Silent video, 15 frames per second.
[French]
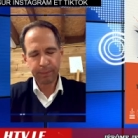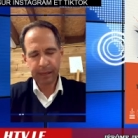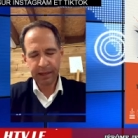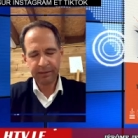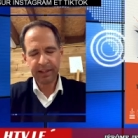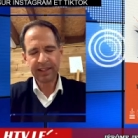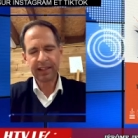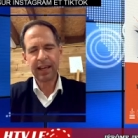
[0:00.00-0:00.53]

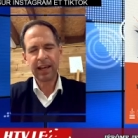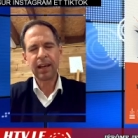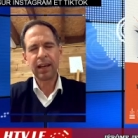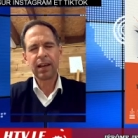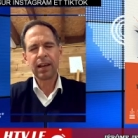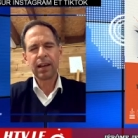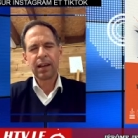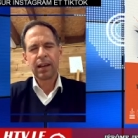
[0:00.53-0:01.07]
palavasiens,
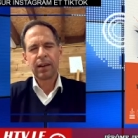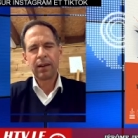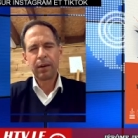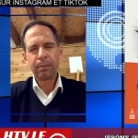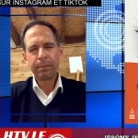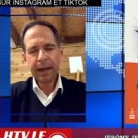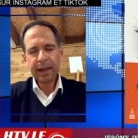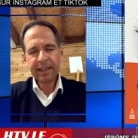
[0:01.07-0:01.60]

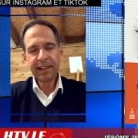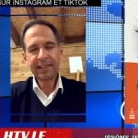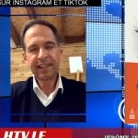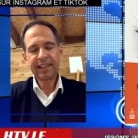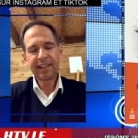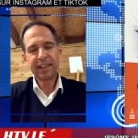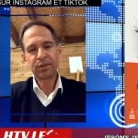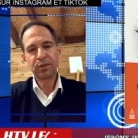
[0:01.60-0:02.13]
euh,
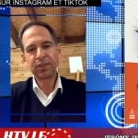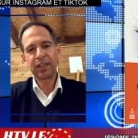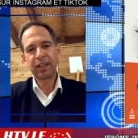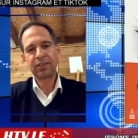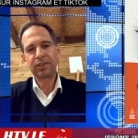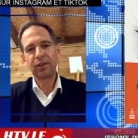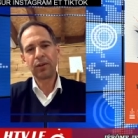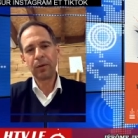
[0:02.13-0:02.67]
présente cette
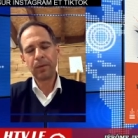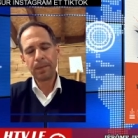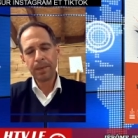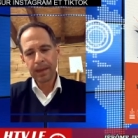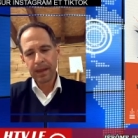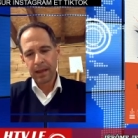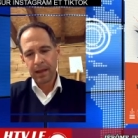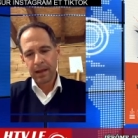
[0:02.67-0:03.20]
association,
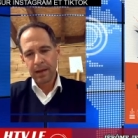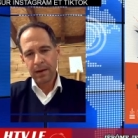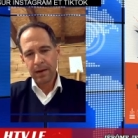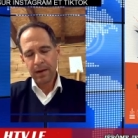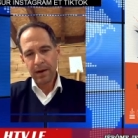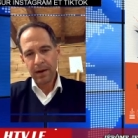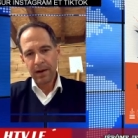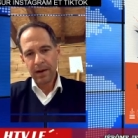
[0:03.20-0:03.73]

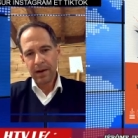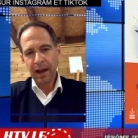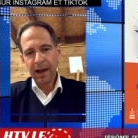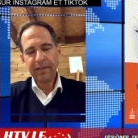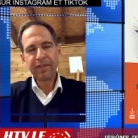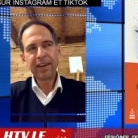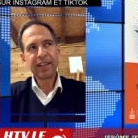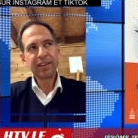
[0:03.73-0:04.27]
euh,
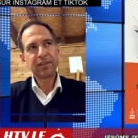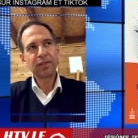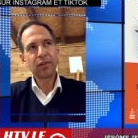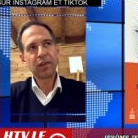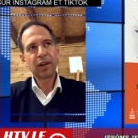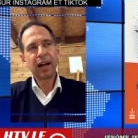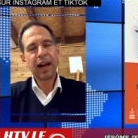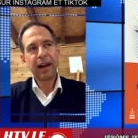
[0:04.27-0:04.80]
invite
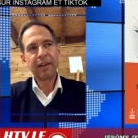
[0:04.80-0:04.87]
donc